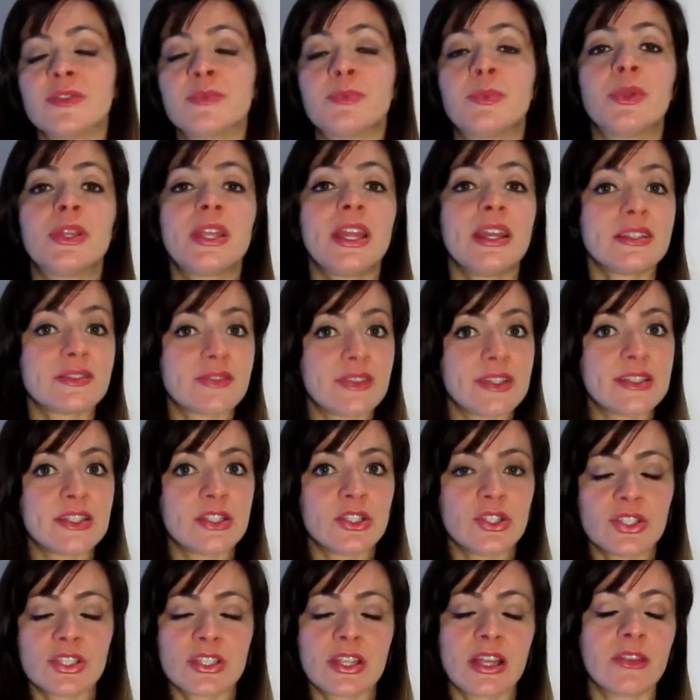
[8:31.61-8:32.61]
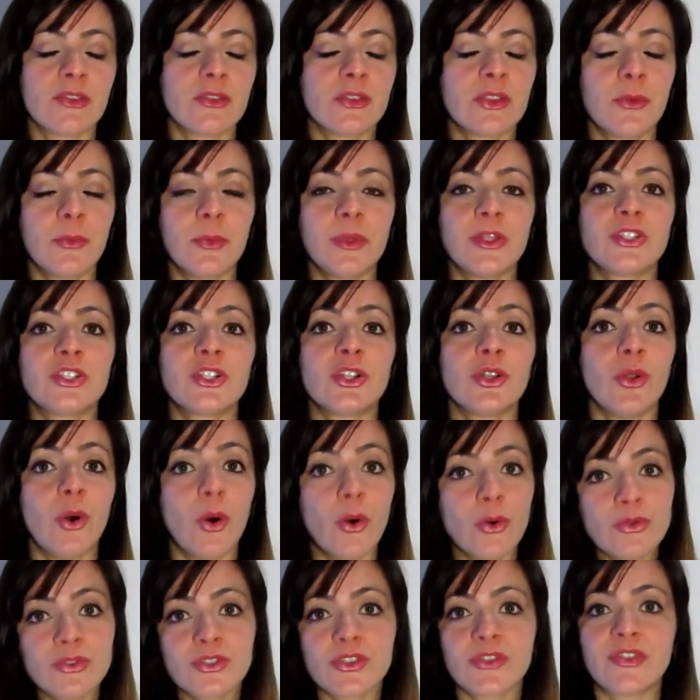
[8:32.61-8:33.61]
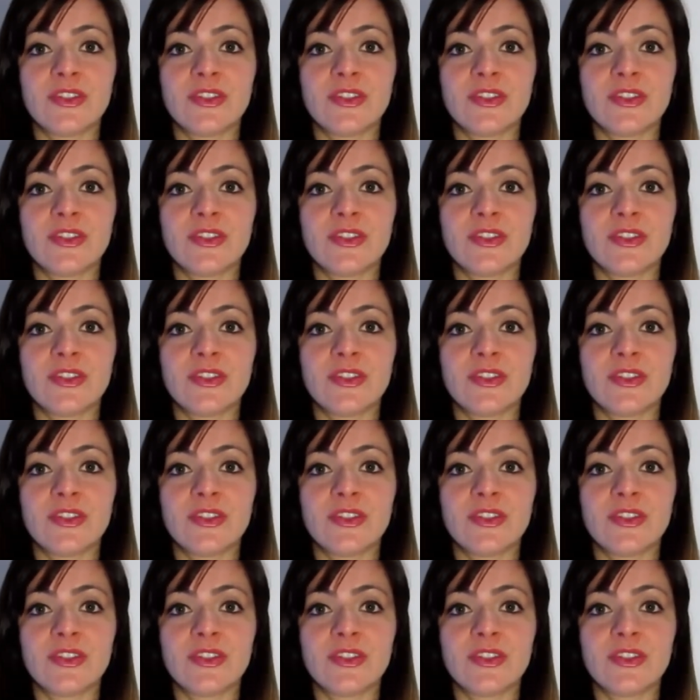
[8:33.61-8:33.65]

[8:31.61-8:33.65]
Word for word: porque às vezes a gente está totalmente longe